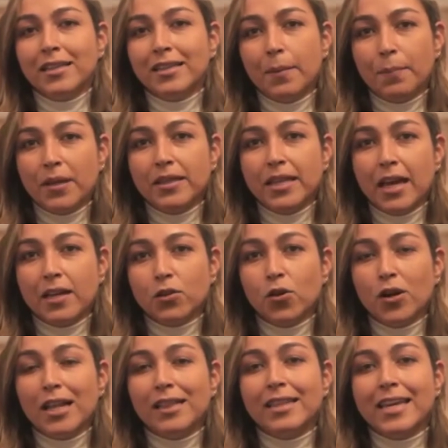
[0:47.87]

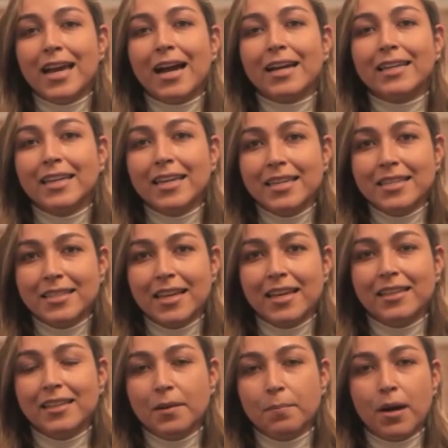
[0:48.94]
dependiendo el día
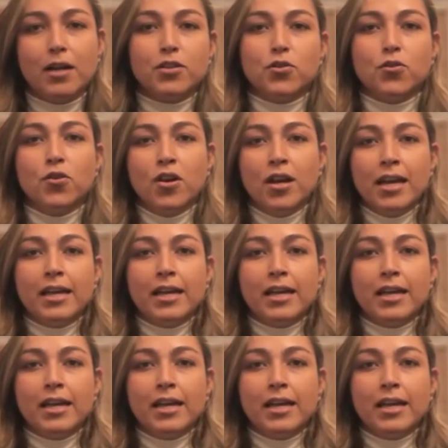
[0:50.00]
15 de mayo,